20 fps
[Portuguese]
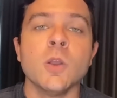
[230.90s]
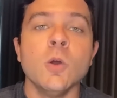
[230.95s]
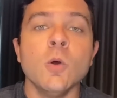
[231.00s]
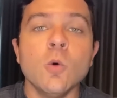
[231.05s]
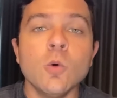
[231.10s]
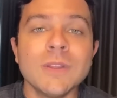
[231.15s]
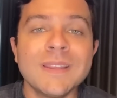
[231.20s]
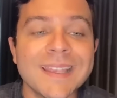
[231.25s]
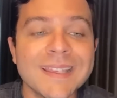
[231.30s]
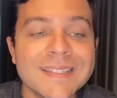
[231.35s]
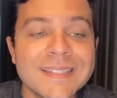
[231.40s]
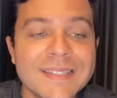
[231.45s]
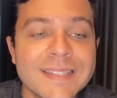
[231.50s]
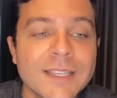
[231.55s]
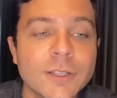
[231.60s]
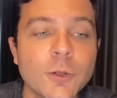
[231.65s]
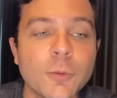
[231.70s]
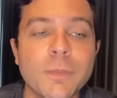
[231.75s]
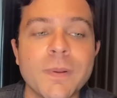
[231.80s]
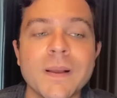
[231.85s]
o
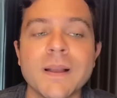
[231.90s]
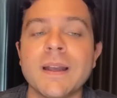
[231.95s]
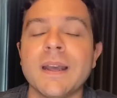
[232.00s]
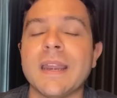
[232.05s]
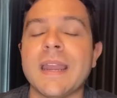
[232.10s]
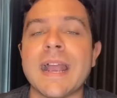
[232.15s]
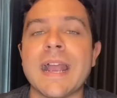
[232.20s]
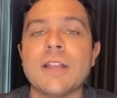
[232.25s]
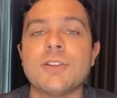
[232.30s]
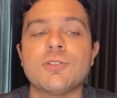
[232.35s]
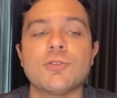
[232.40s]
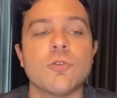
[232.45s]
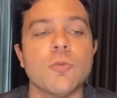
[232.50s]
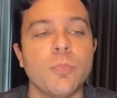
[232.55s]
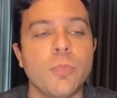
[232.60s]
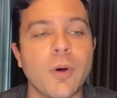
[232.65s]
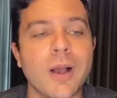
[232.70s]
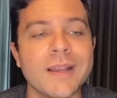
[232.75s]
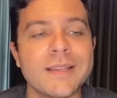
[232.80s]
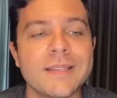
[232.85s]
tecido pancreático
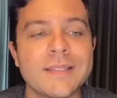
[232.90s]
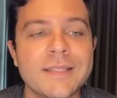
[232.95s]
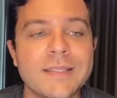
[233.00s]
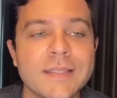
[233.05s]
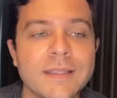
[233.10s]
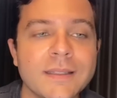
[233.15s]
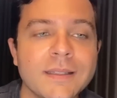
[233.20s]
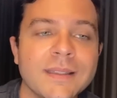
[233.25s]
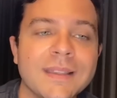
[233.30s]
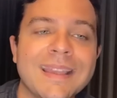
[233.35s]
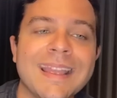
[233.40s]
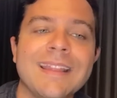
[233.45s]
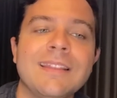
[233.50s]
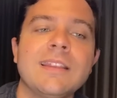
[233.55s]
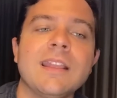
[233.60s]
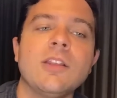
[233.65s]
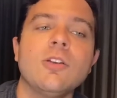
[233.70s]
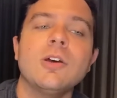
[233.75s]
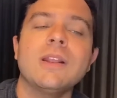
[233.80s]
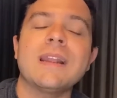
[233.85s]
pode se
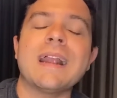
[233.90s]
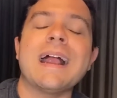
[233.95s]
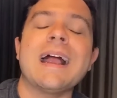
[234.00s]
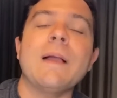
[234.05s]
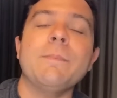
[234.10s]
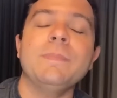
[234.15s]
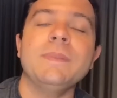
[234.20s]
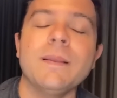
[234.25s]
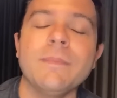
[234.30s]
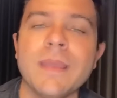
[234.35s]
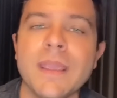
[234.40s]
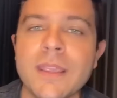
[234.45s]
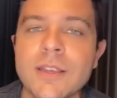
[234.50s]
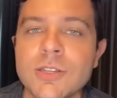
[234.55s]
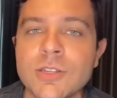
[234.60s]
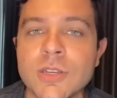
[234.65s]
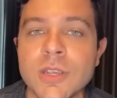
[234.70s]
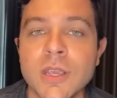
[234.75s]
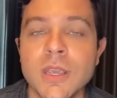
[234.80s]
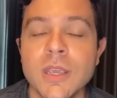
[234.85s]
deteriorar
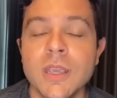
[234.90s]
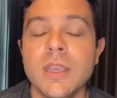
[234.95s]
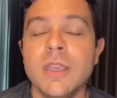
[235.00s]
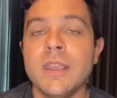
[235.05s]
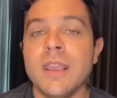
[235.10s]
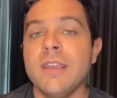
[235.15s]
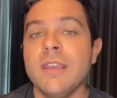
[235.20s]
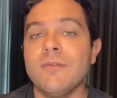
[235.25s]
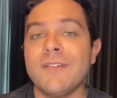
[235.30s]
rapidamente e aí